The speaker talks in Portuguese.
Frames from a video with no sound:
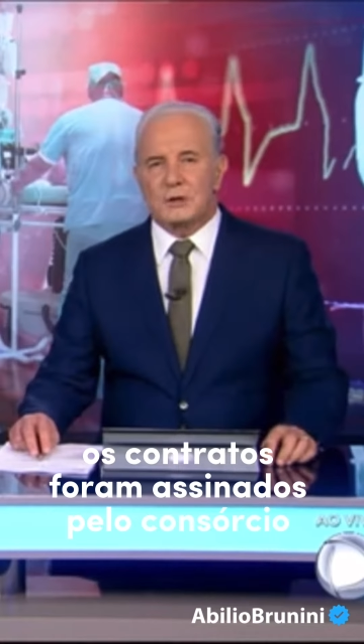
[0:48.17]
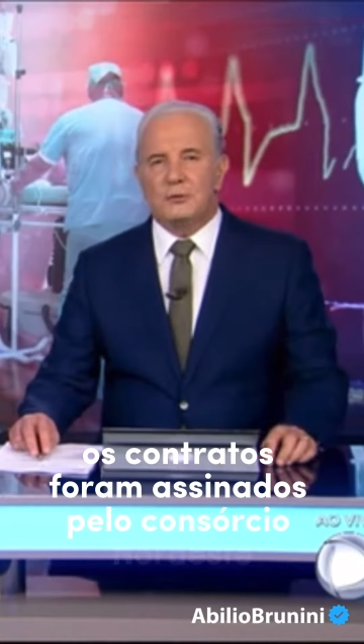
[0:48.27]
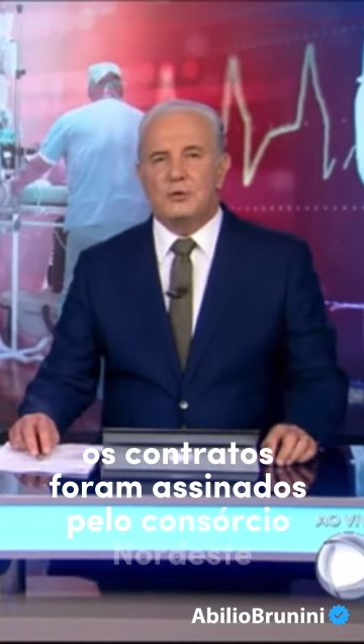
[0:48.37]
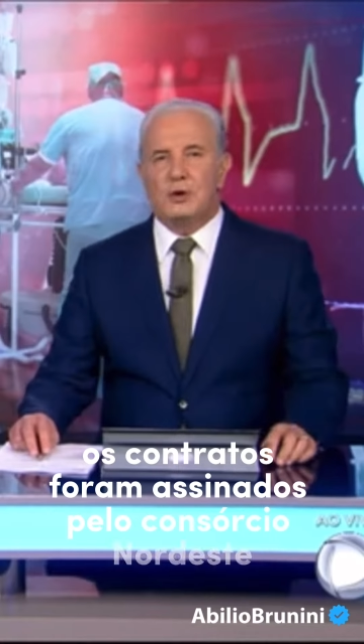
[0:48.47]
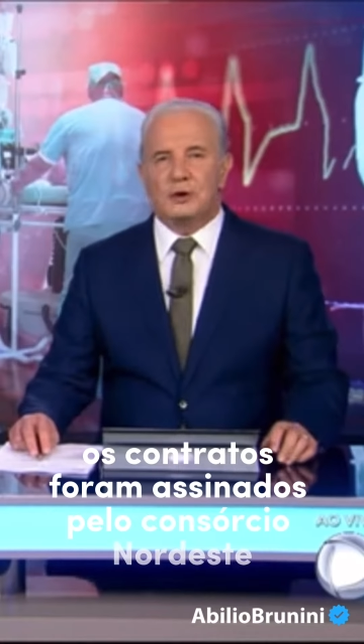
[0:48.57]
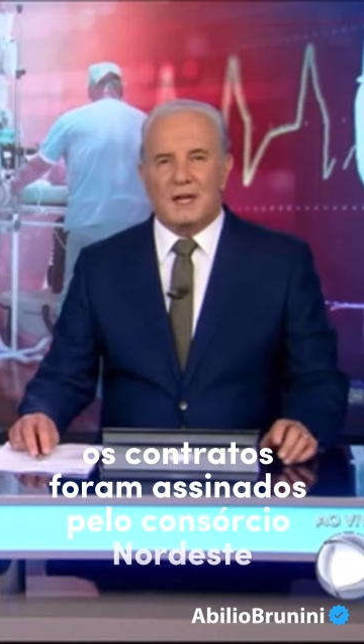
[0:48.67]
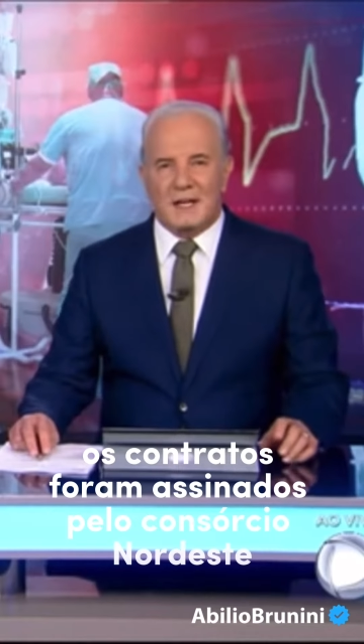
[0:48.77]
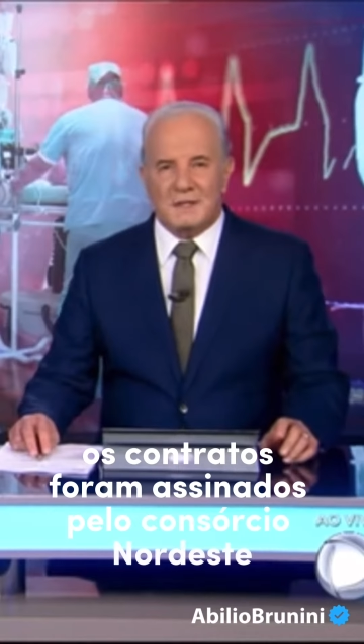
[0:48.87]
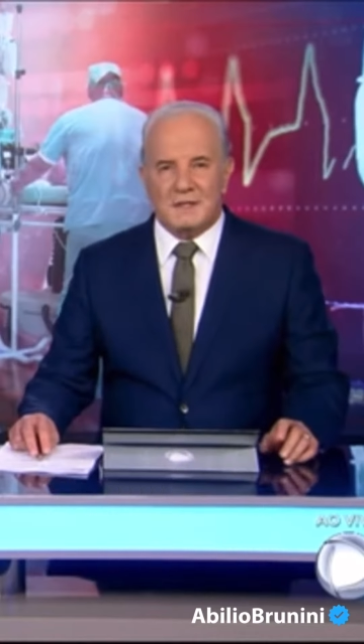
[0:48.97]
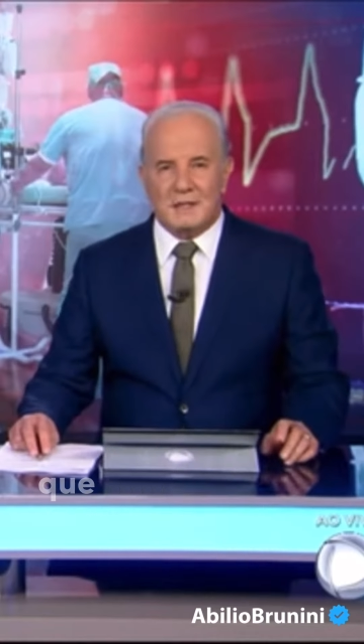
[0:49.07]

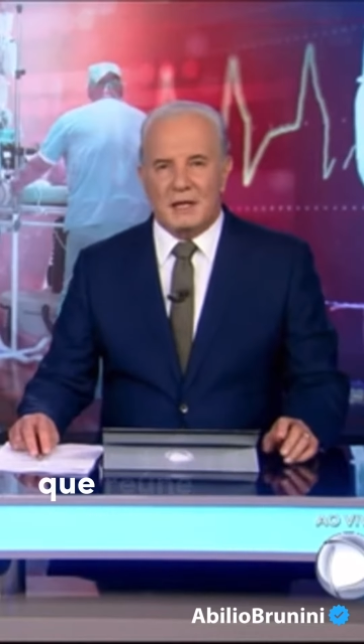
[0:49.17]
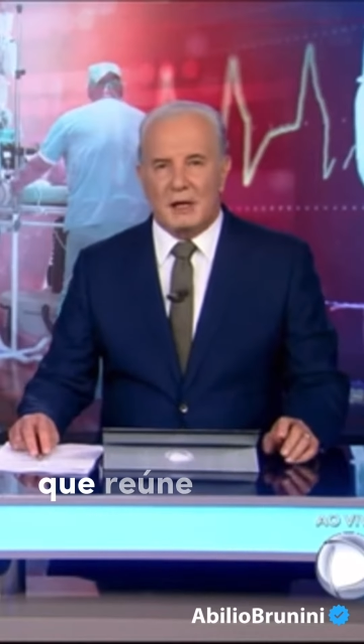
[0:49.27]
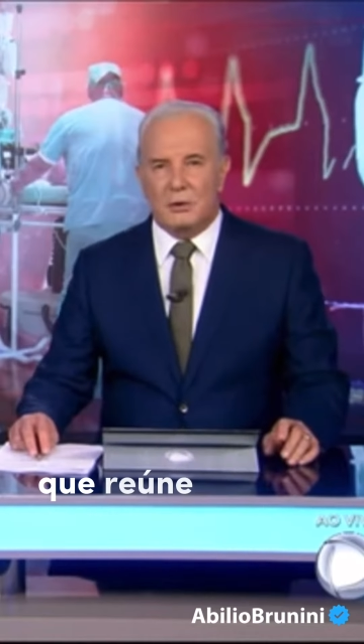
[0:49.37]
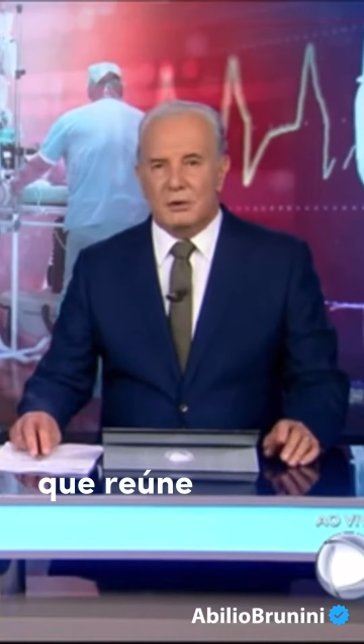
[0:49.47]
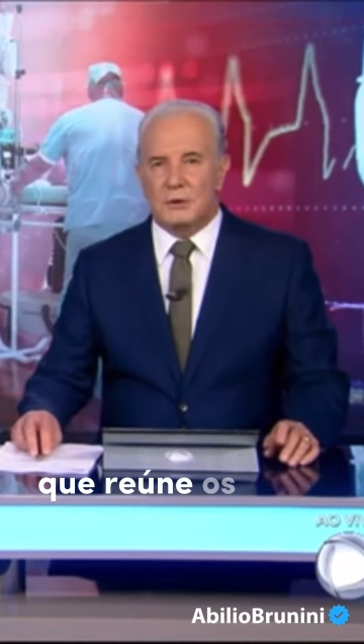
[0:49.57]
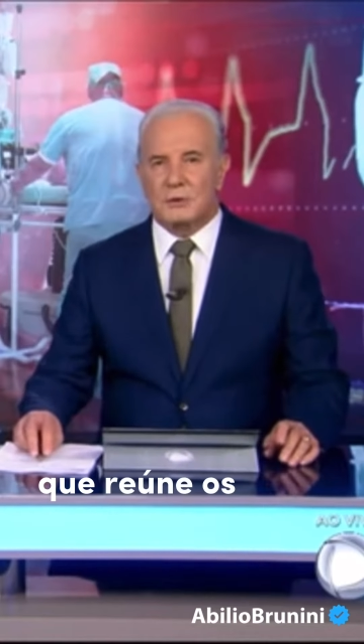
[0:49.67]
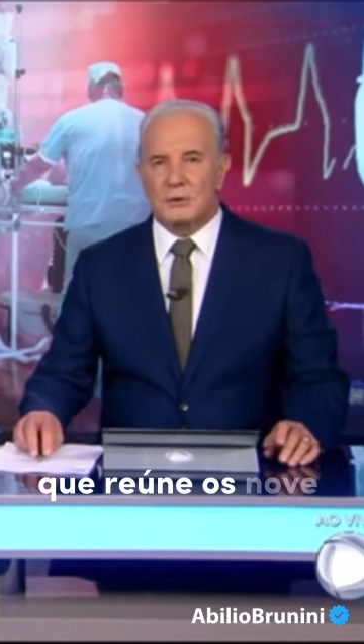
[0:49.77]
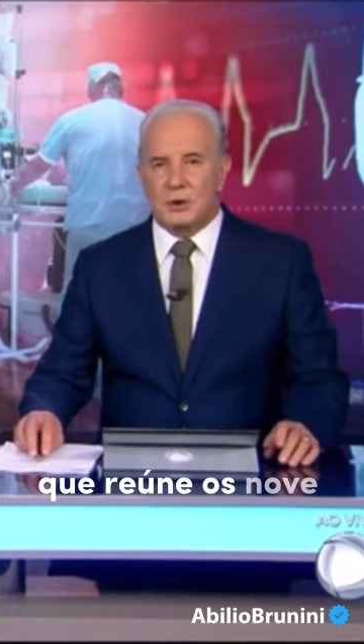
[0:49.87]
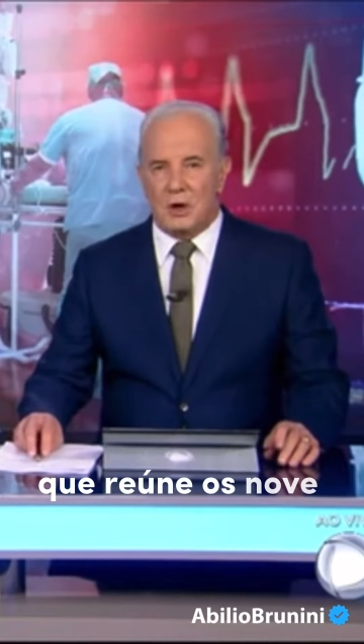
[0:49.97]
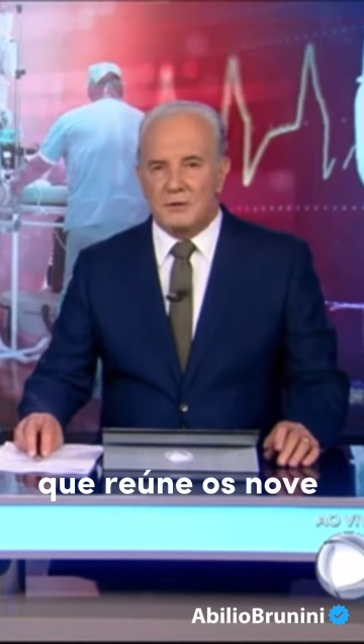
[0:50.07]
Nordeste, que reúne os
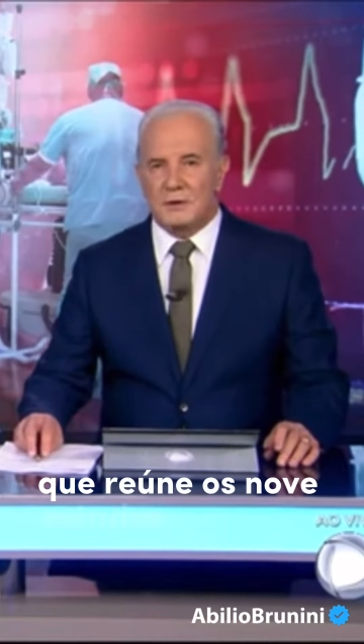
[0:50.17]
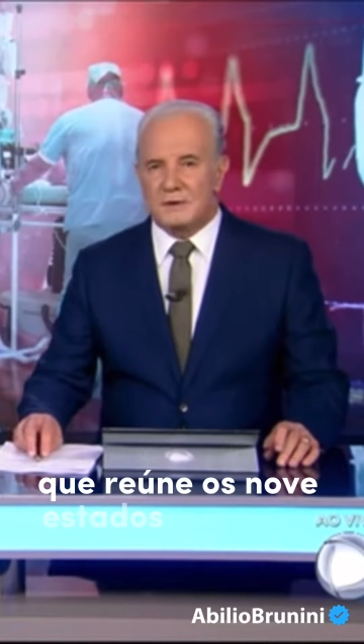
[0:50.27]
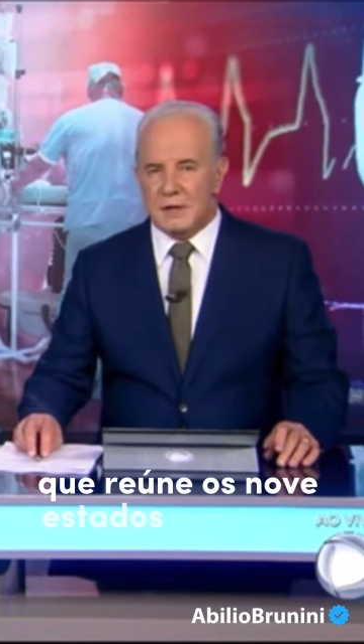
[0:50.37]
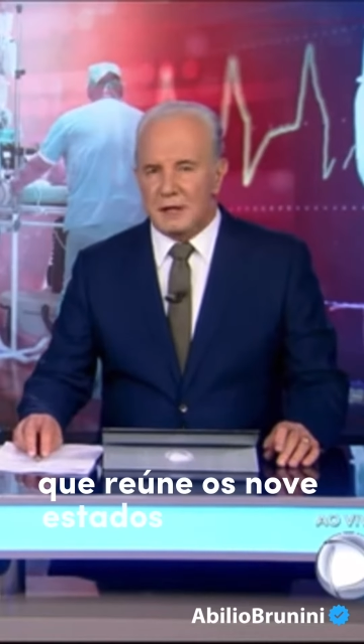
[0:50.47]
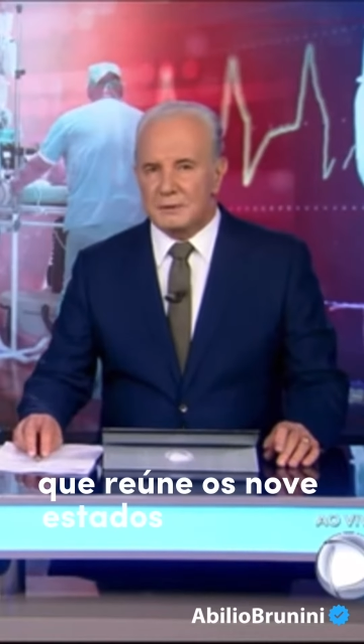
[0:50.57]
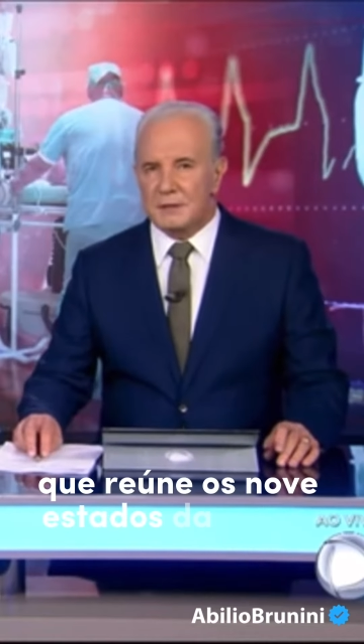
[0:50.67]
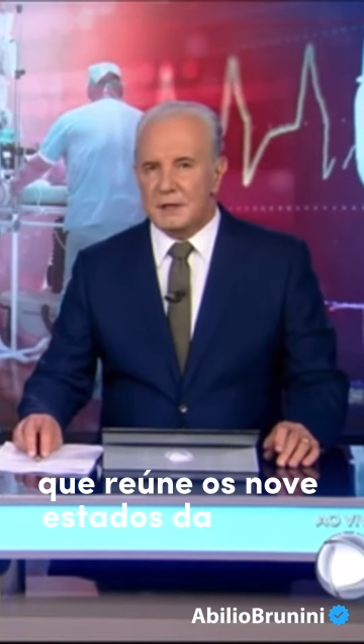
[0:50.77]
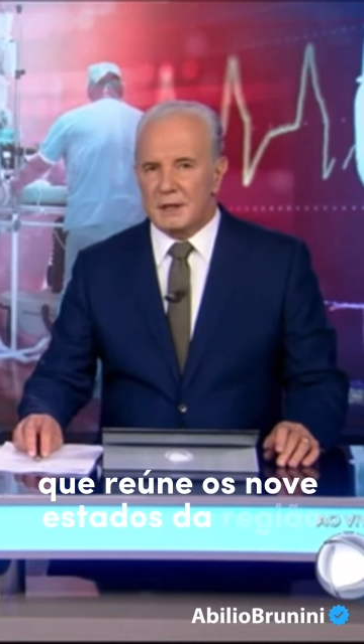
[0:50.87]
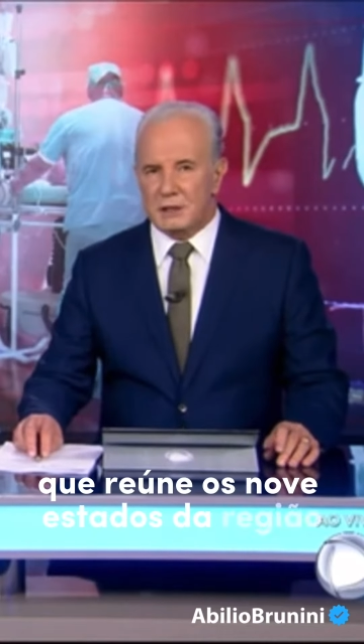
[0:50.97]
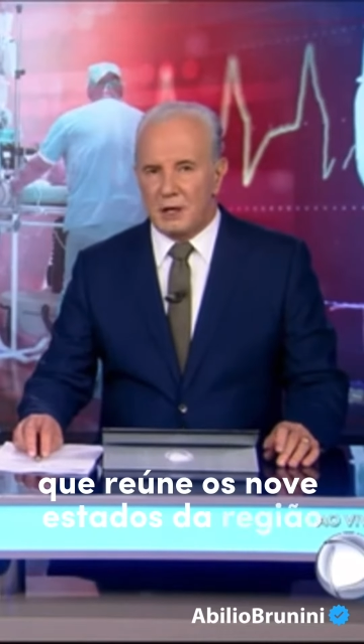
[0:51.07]
nove estados da
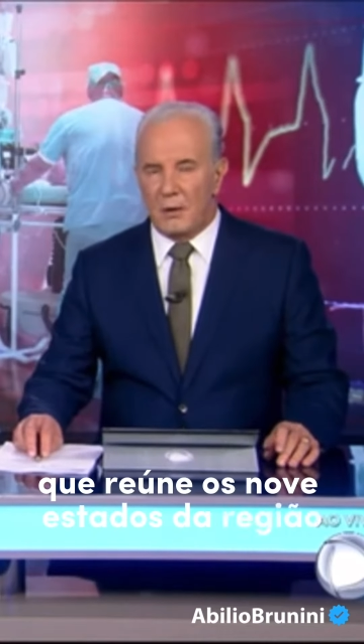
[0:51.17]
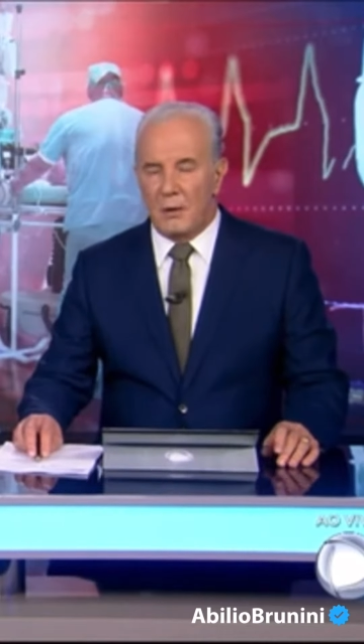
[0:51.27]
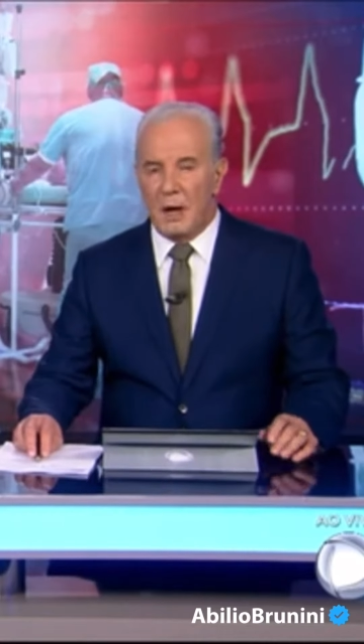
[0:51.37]
região.